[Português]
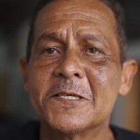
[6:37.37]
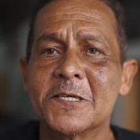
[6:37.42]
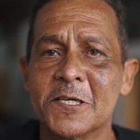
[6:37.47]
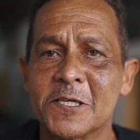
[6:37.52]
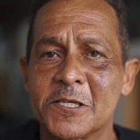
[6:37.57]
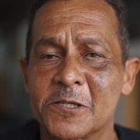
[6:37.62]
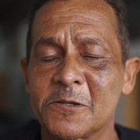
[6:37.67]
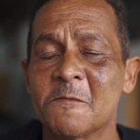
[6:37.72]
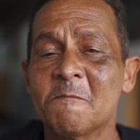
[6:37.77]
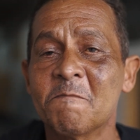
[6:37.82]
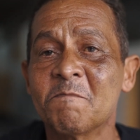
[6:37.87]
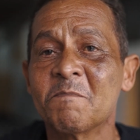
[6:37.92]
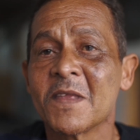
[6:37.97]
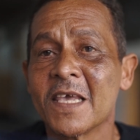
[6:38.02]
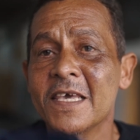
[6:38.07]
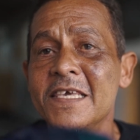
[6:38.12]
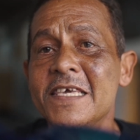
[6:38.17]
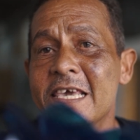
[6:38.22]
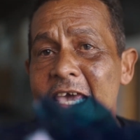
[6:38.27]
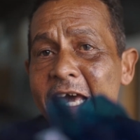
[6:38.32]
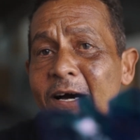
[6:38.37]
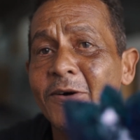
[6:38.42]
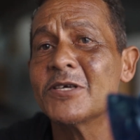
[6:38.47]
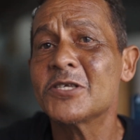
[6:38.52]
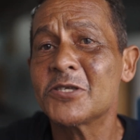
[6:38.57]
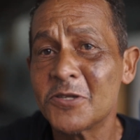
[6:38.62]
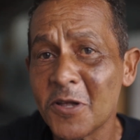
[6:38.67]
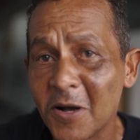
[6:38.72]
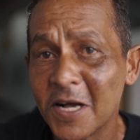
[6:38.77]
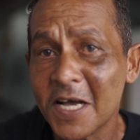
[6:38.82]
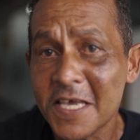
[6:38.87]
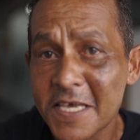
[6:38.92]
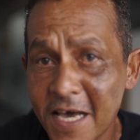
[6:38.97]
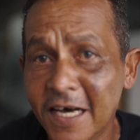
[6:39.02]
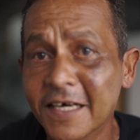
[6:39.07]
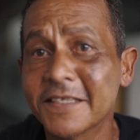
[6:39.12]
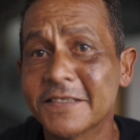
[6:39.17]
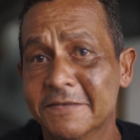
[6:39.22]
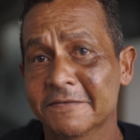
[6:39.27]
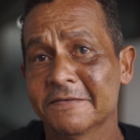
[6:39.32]
disso. E eu estou
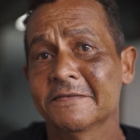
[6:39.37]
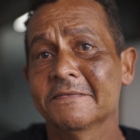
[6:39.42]
ganhando.